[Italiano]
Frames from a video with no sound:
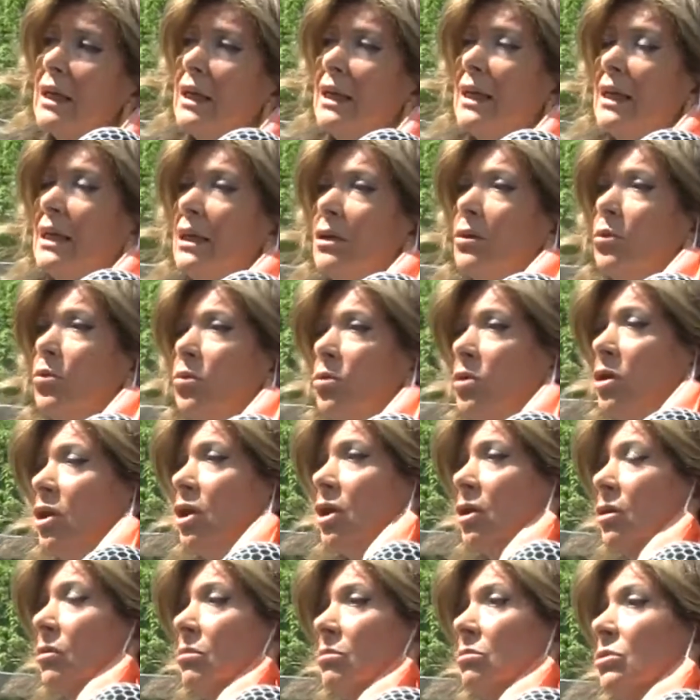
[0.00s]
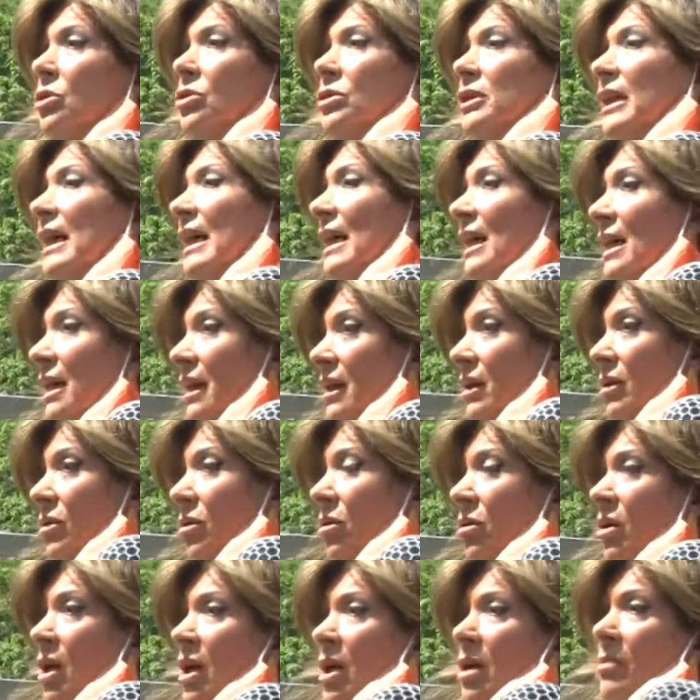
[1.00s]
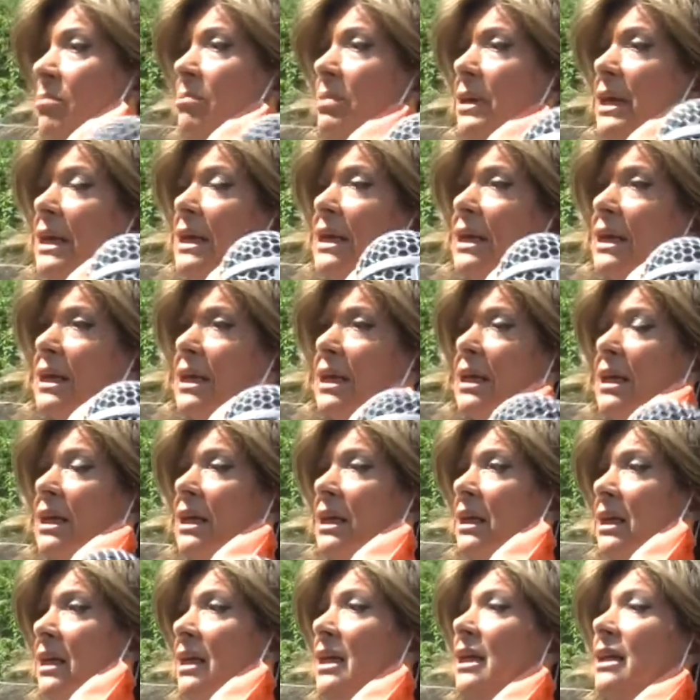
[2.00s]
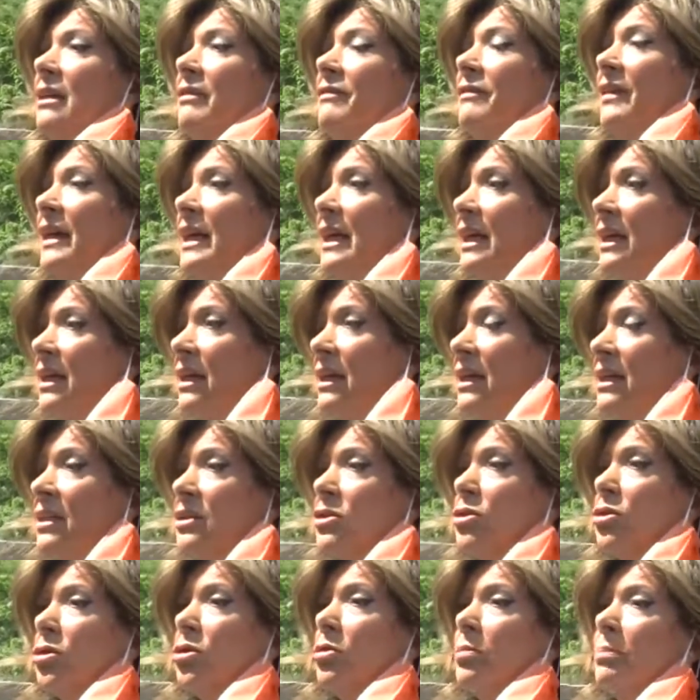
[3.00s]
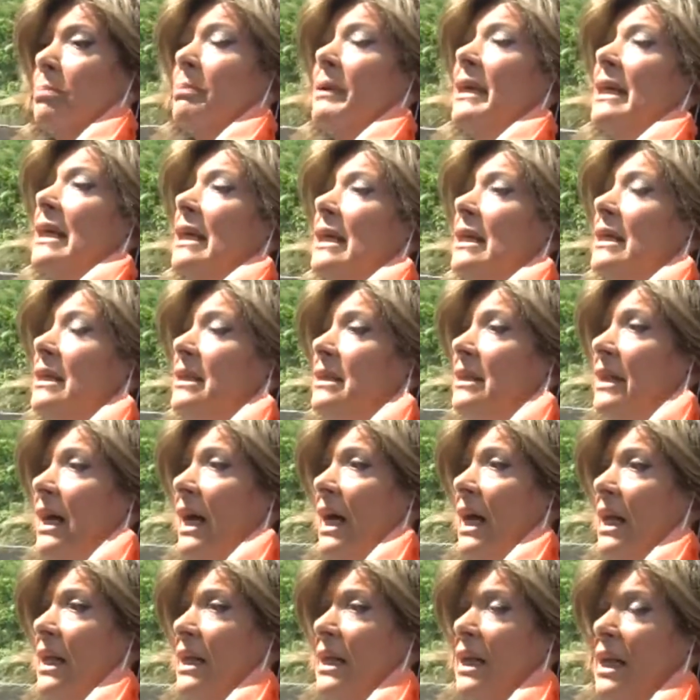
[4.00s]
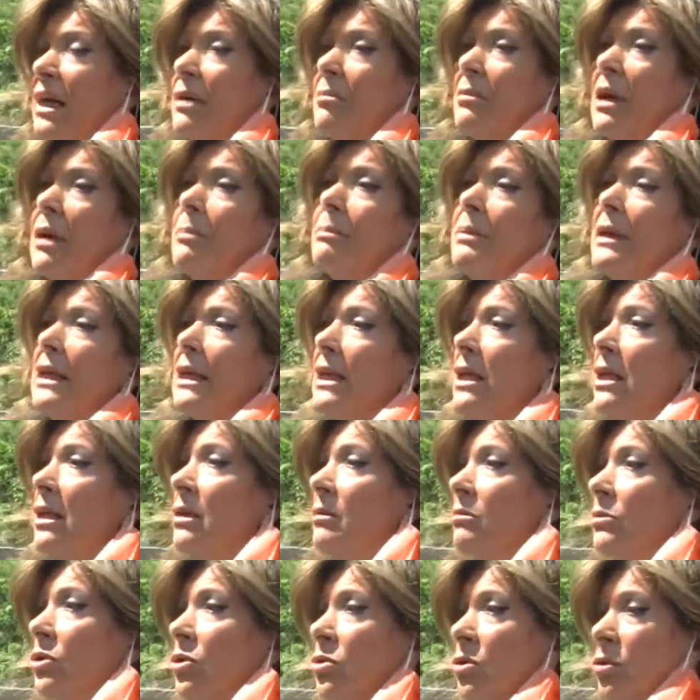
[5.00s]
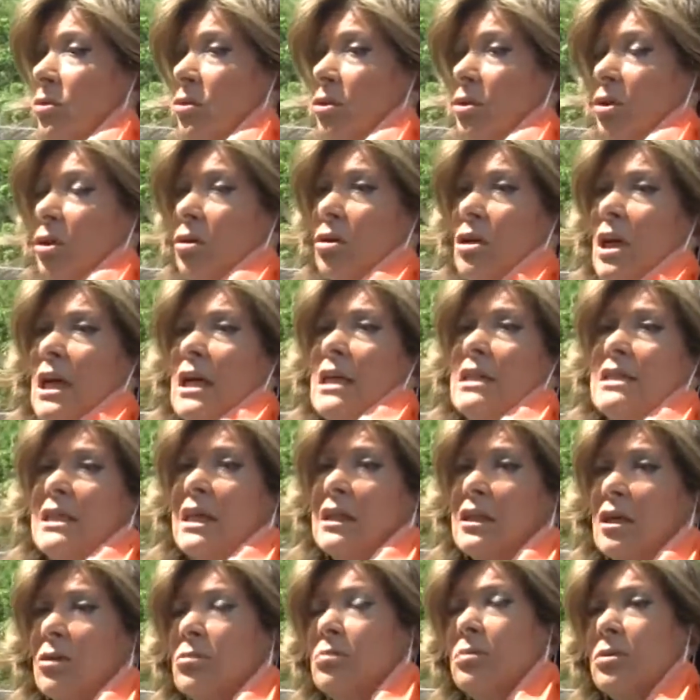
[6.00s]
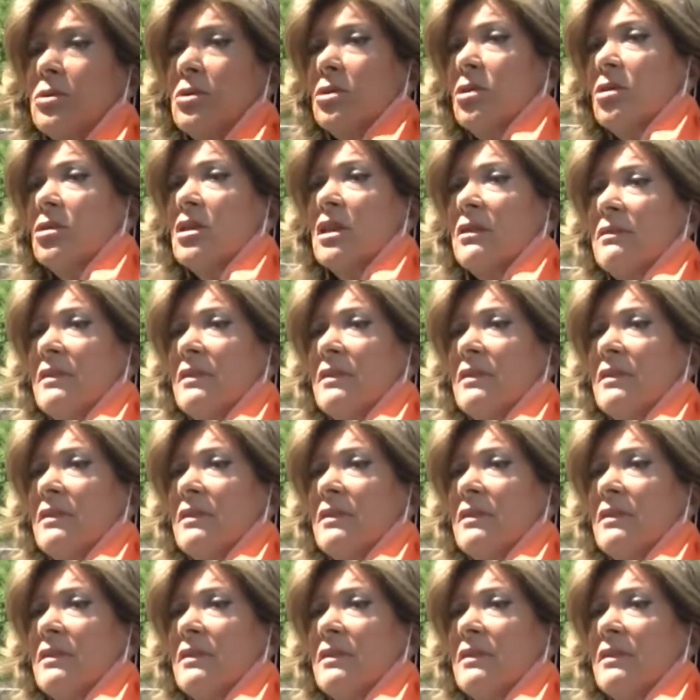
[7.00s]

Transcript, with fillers: è un modello per il Veneto, per l'Italia, ma per il mondo, sia da un punto di